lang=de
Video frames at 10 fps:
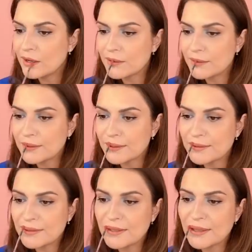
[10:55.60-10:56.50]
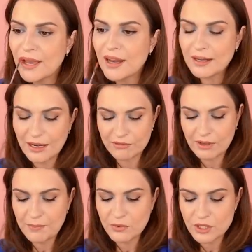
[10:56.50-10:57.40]
Auch wenn ich jetzt hier einen kleinen
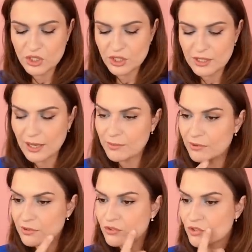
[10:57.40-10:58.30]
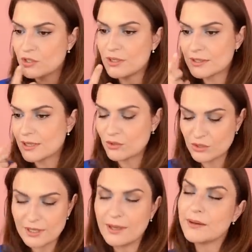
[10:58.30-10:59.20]
Farbunterschied habe zwischen der Seite
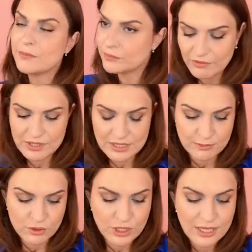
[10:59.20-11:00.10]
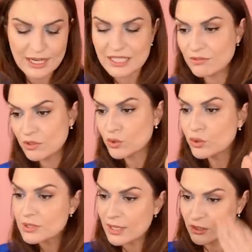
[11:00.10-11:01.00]
und der, wisst ihr Bescheid. Lassen wir das kurz